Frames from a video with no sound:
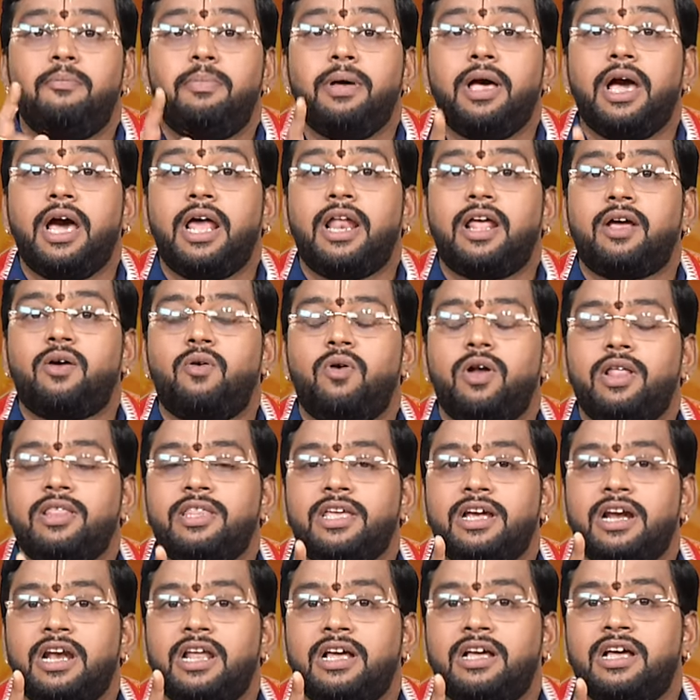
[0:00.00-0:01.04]
பேர
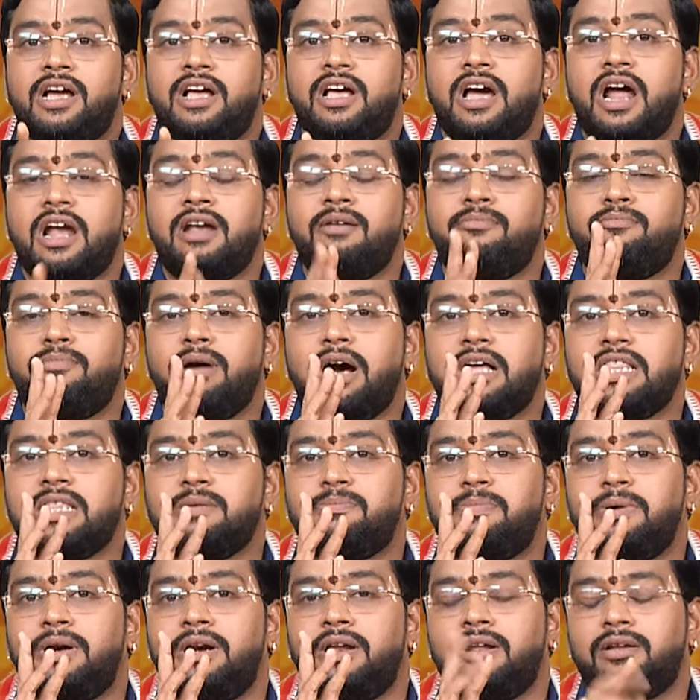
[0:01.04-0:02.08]
குழந்தைகளுக்கு கண்
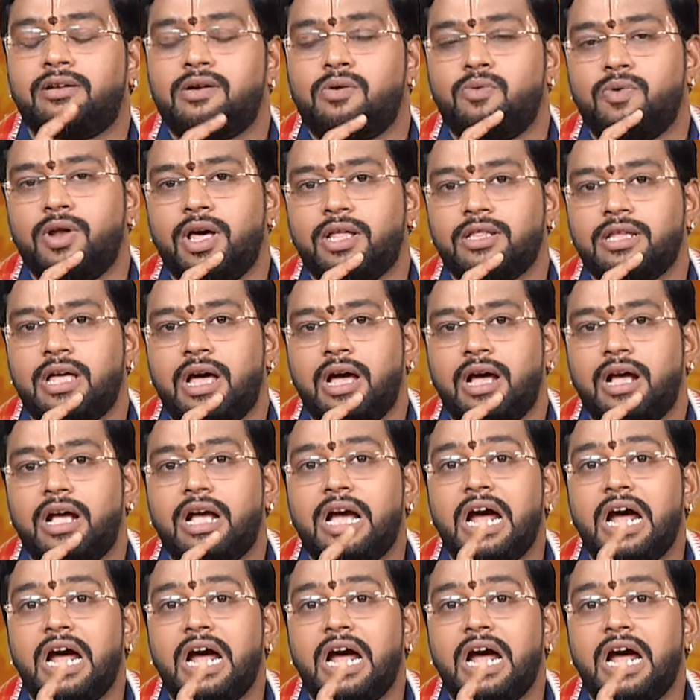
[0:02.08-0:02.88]
பாதிப்புகள் இருக்கக்கூடாதா